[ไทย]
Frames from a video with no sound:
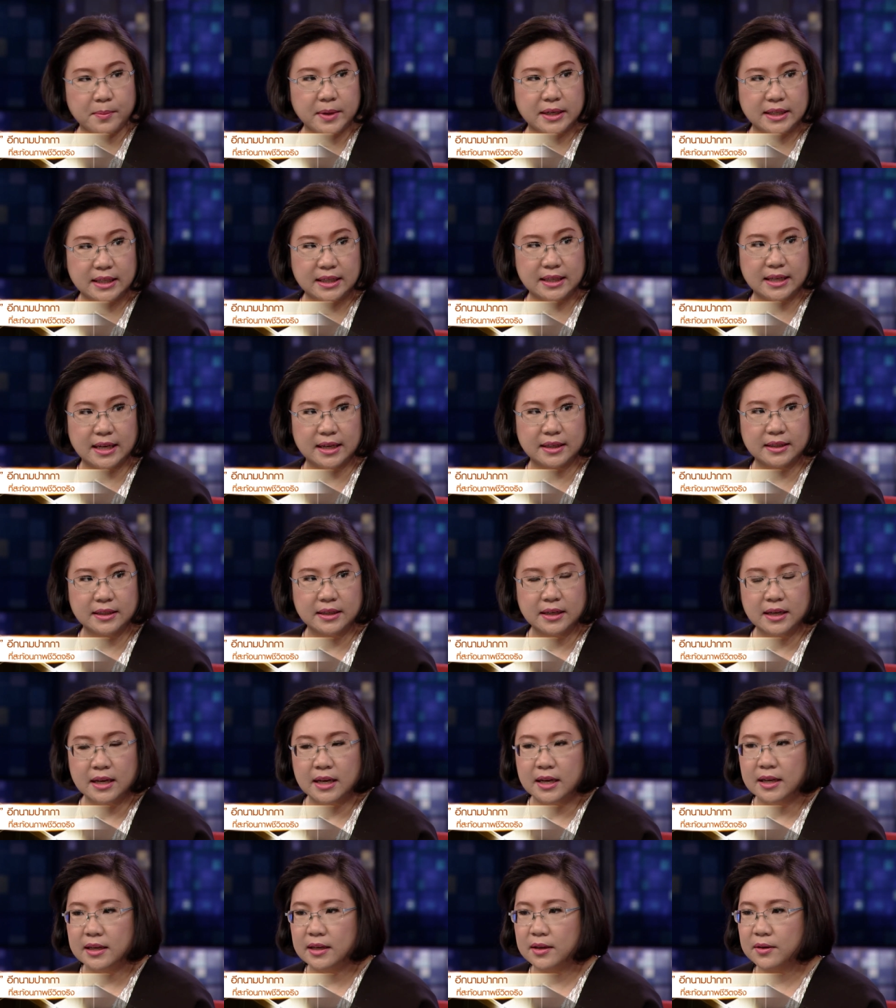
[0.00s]
มาเขียน
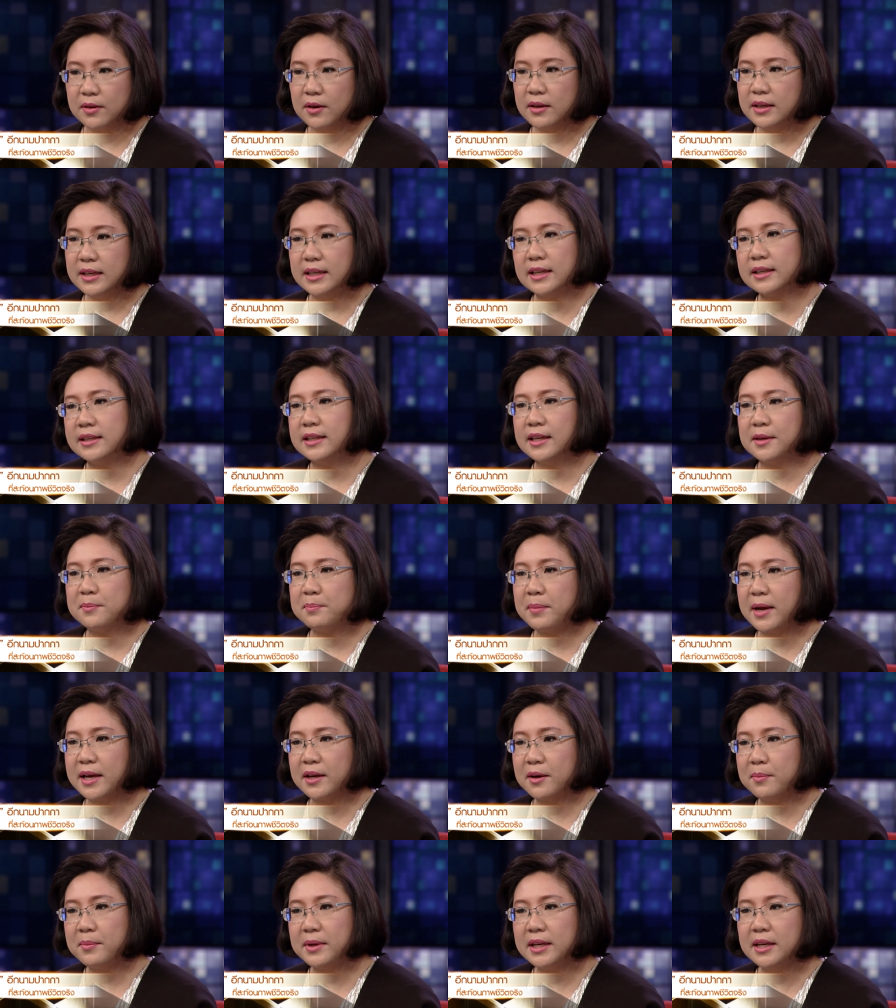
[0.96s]
แล้วก็เขียนเขียนไป
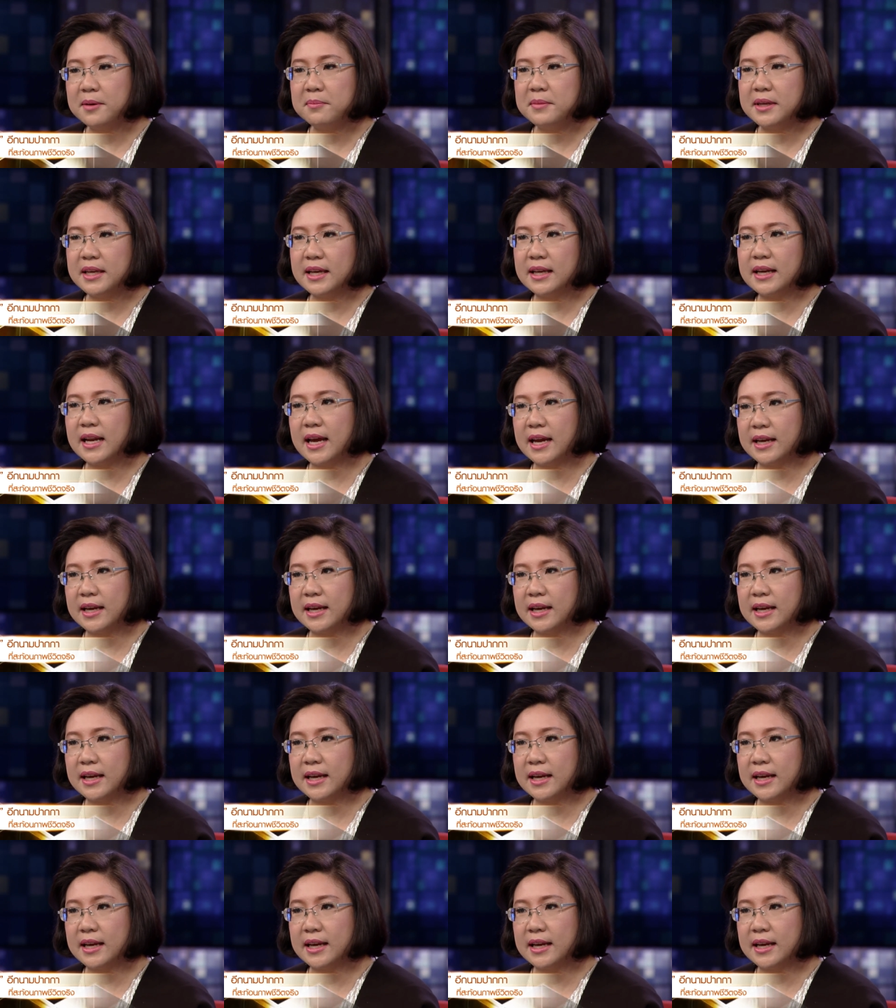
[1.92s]
ก็ไม่ได้มีอะไร